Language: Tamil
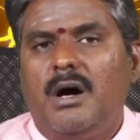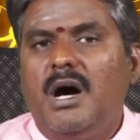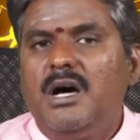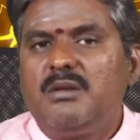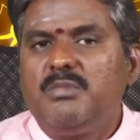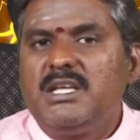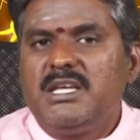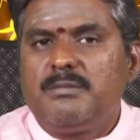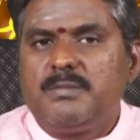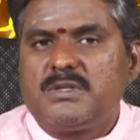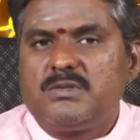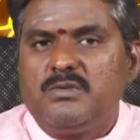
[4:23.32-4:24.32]
ஆறு மணிக்கு
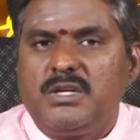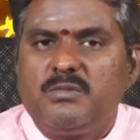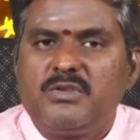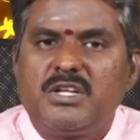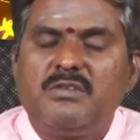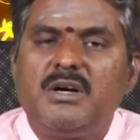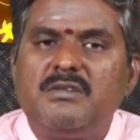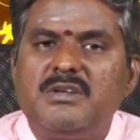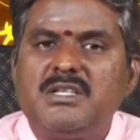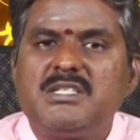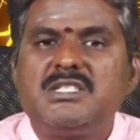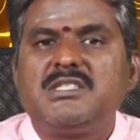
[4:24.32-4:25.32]
எப்போ சூரிய உதயம்
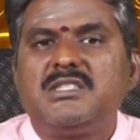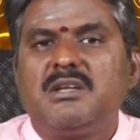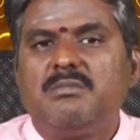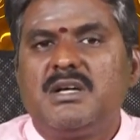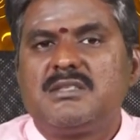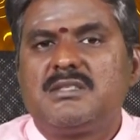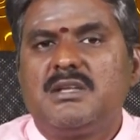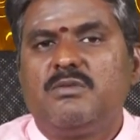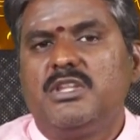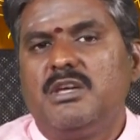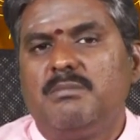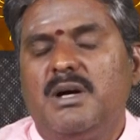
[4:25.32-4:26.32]
ஆவார் சித்திர மாதத்தில்
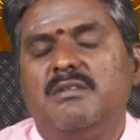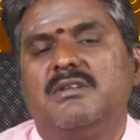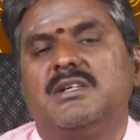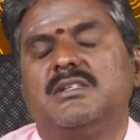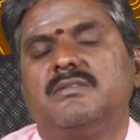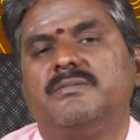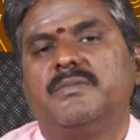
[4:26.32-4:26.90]
உதயமாவார்